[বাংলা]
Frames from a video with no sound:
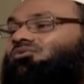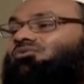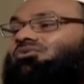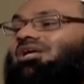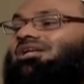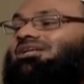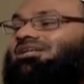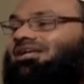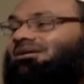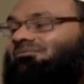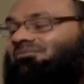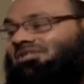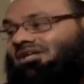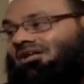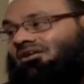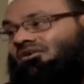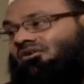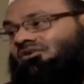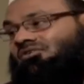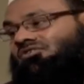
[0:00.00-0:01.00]
কুনান্না
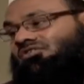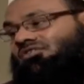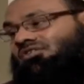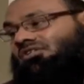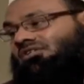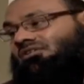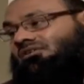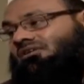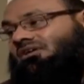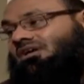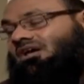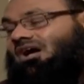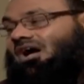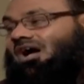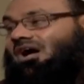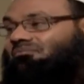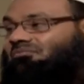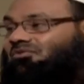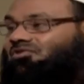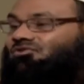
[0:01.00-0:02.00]
মিনাল খসরিন
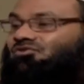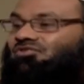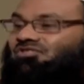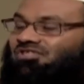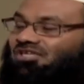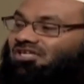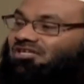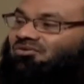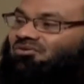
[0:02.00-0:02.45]
আপনি যদি শির